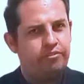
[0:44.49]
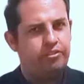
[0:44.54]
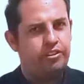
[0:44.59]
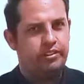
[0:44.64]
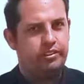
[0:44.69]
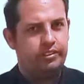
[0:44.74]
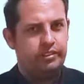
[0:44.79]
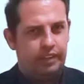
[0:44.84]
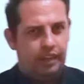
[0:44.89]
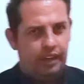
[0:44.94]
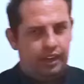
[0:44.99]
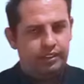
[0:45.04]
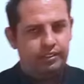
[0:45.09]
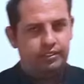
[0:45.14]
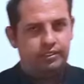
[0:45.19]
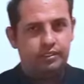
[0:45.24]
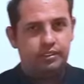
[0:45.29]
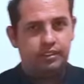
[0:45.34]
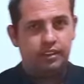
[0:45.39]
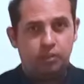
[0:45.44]
é
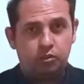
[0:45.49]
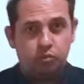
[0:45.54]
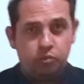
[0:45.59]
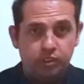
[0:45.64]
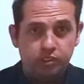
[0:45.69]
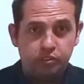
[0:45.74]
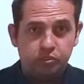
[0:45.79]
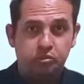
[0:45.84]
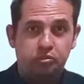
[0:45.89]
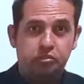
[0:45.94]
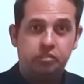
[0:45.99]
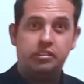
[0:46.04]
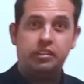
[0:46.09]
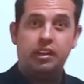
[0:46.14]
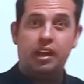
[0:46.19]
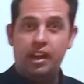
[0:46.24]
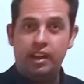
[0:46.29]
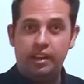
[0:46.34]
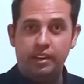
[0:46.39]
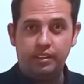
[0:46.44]
verdade que quando
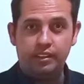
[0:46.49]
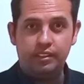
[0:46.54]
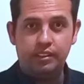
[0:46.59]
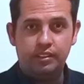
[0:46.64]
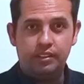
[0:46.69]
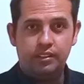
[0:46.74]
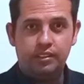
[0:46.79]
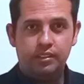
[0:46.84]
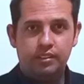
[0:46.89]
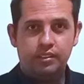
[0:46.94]
sai